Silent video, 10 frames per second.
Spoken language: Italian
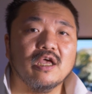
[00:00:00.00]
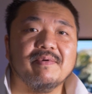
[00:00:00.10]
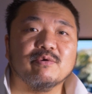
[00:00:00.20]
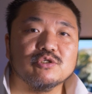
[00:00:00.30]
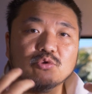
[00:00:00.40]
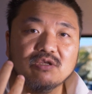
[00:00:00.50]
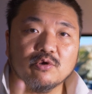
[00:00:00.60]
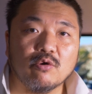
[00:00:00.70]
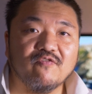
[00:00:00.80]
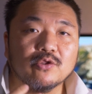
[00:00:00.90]
È per questo
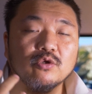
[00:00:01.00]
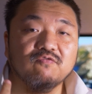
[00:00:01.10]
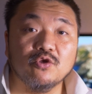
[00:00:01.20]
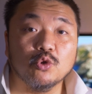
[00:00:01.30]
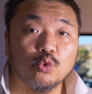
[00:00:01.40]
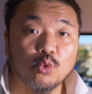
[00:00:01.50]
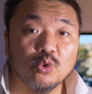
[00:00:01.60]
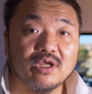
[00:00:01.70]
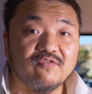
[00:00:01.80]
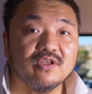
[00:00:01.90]
motivo che ho fatto i video
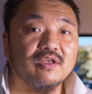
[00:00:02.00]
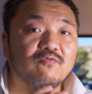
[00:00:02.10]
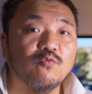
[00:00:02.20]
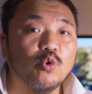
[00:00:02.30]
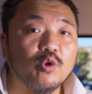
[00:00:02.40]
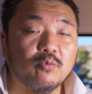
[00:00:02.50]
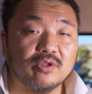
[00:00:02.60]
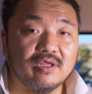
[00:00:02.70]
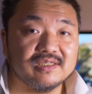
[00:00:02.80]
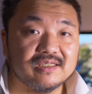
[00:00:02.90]
lunghi affinché voi
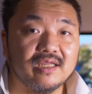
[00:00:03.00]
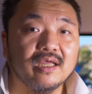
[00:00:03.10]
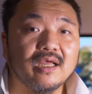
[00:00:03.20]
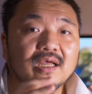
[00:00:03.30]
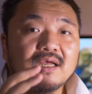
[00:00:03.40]
poteste